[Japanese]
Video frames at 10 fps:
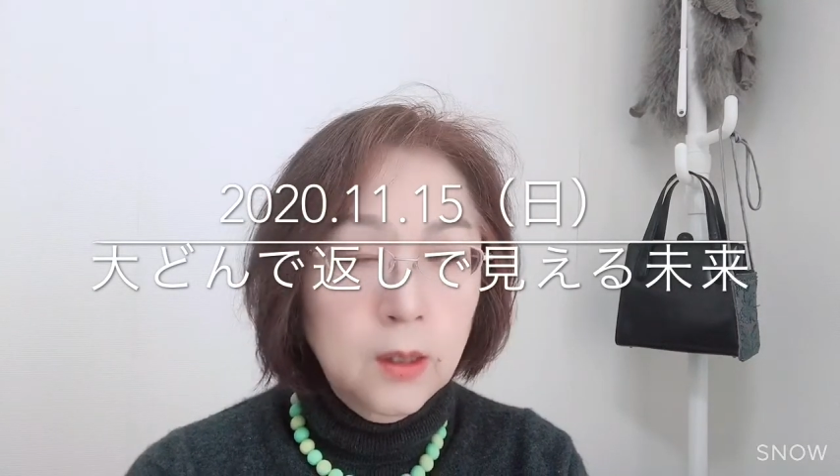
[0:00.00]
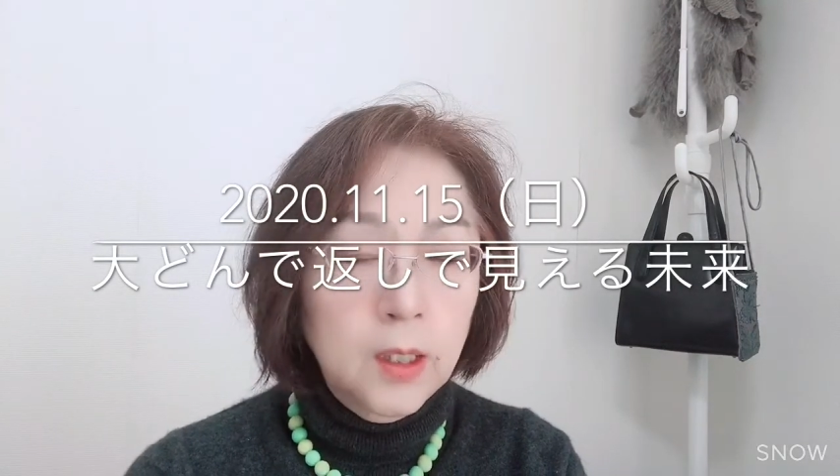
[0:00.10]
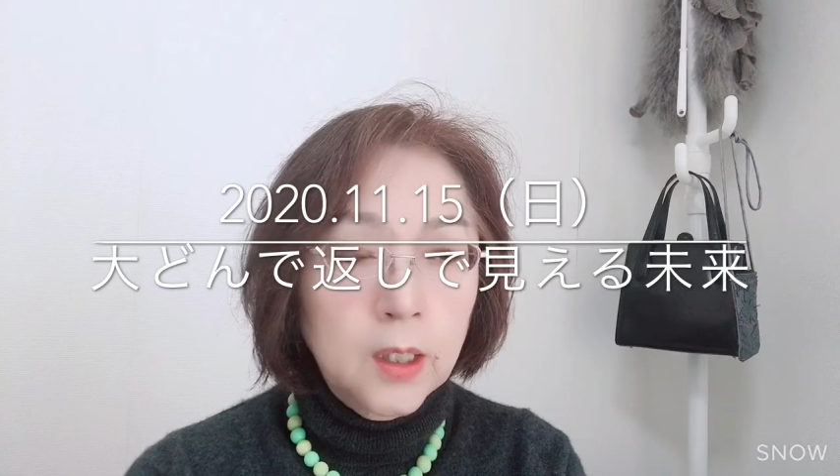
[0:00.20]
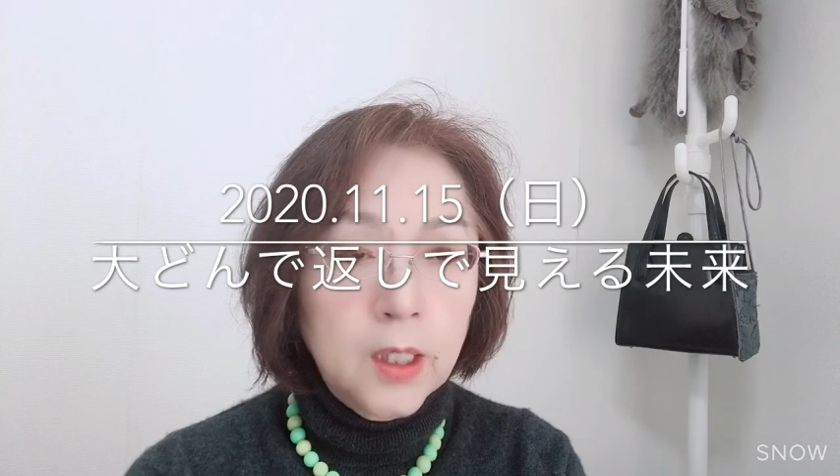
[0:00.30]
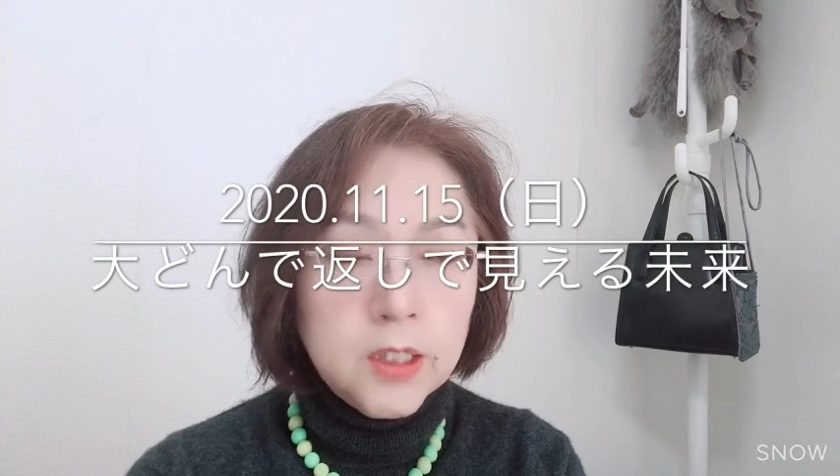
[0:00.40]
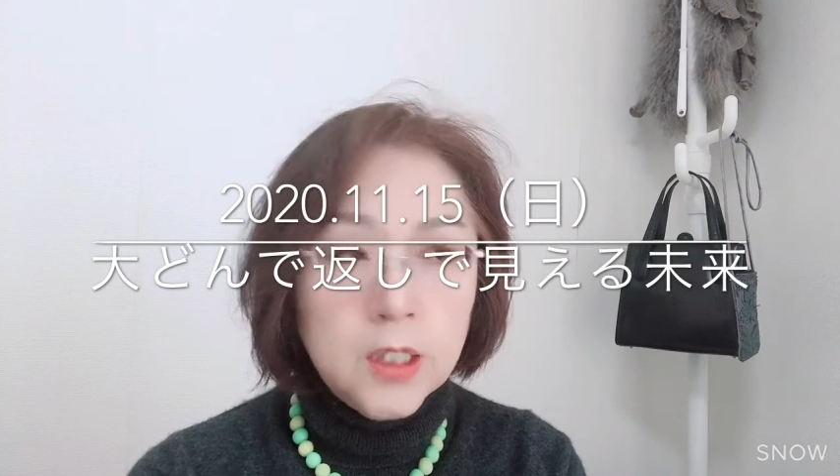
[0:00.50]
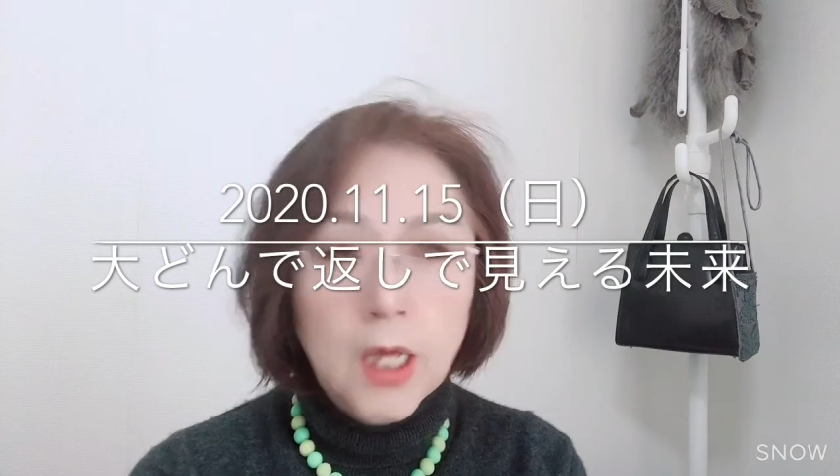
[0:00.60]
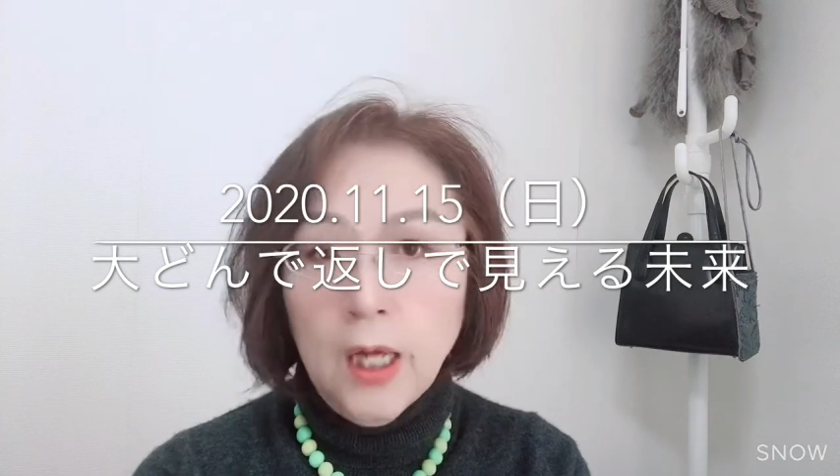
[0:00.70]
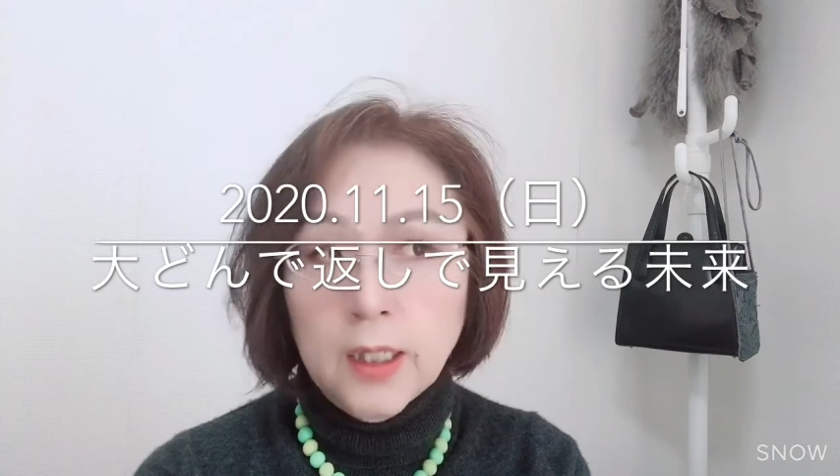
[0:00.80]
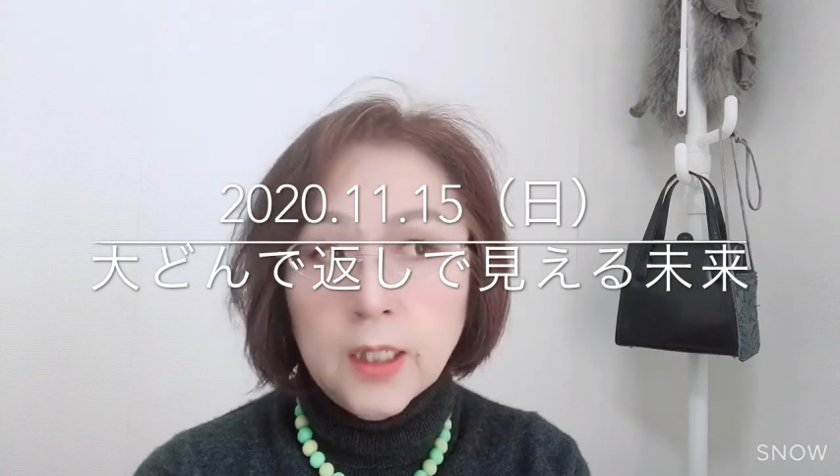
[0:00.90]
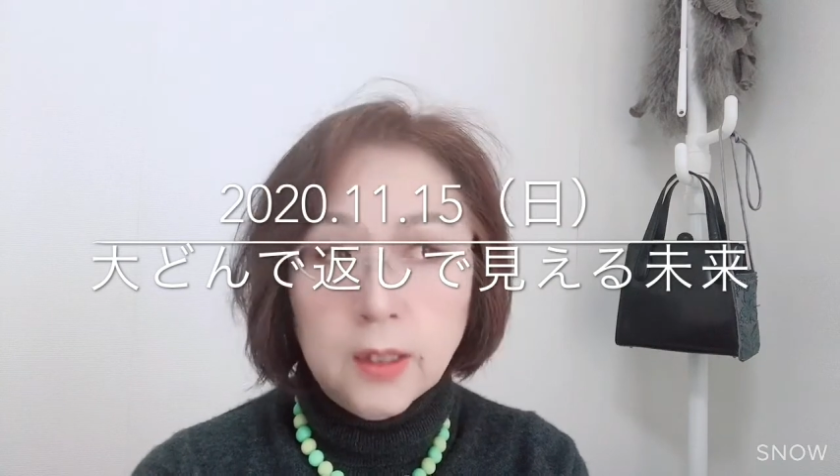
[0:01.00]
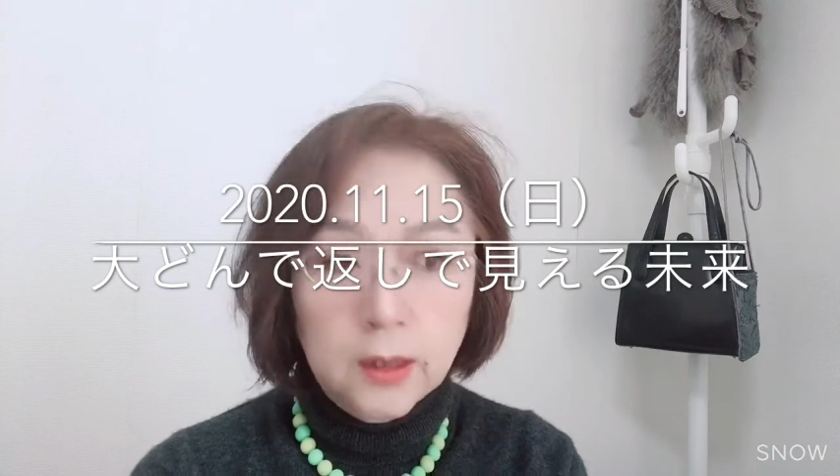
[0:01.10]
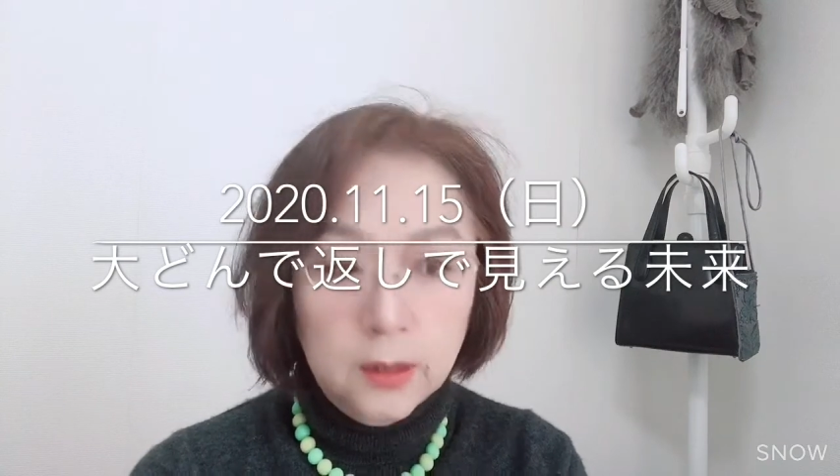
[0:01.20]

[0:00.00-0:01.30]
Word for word: えー、勝ち上げていっ